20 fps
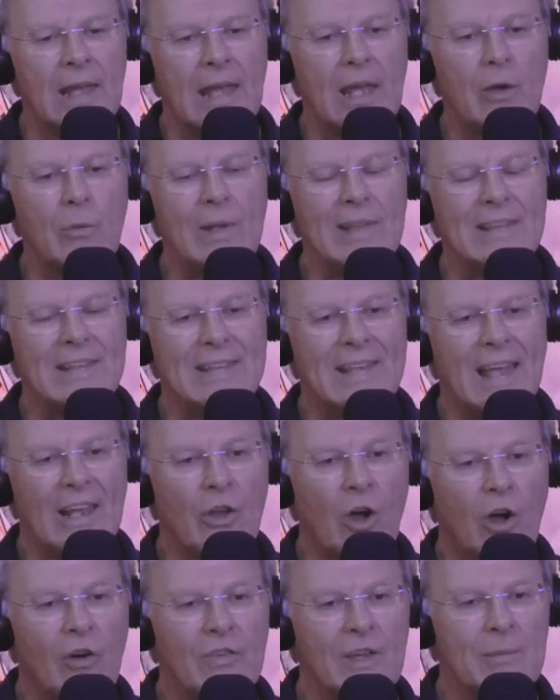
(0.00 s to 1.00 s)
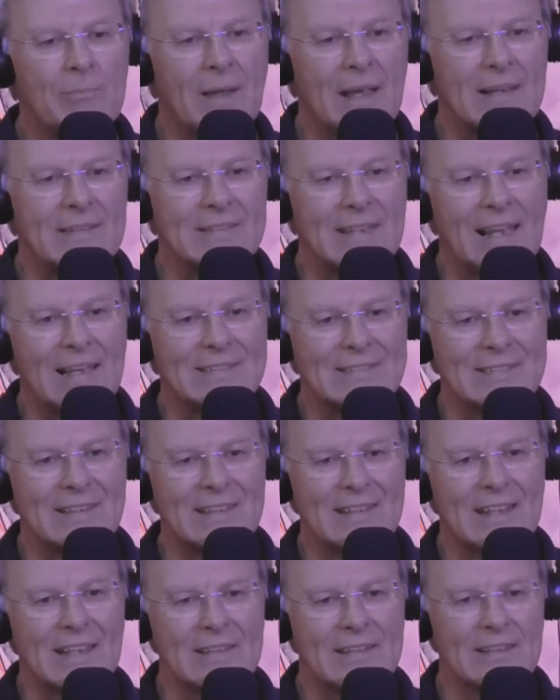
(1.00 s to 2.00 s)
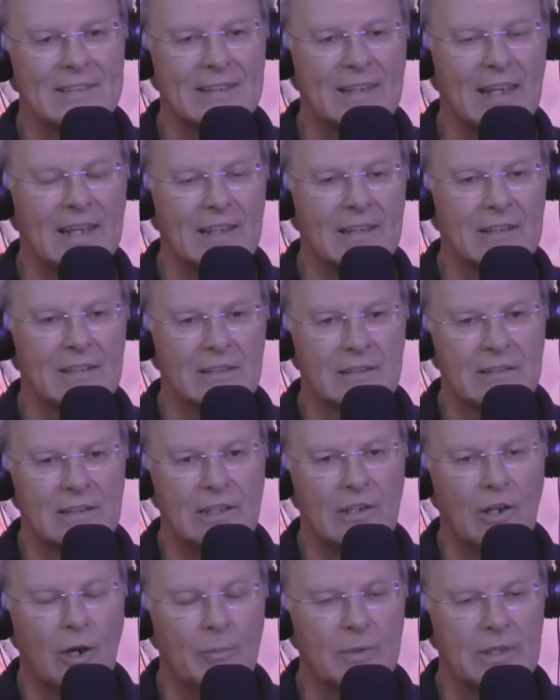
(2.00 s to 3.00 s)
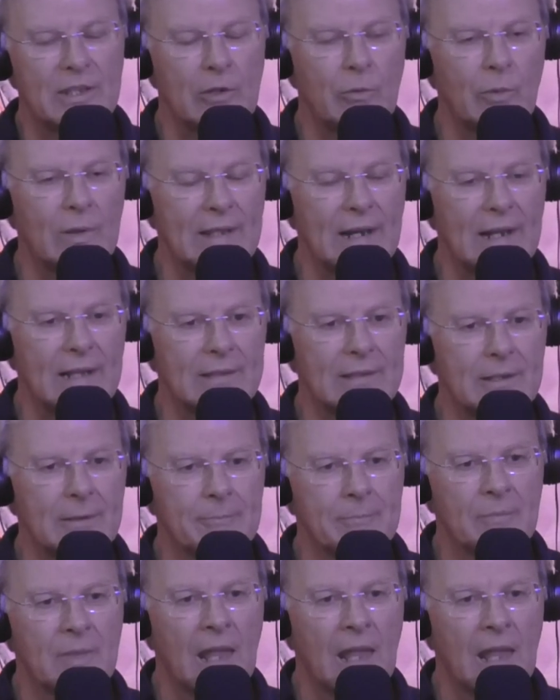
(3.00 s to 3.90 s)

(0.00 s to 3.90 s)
E quindi da 9 passa a 76 km quadrati.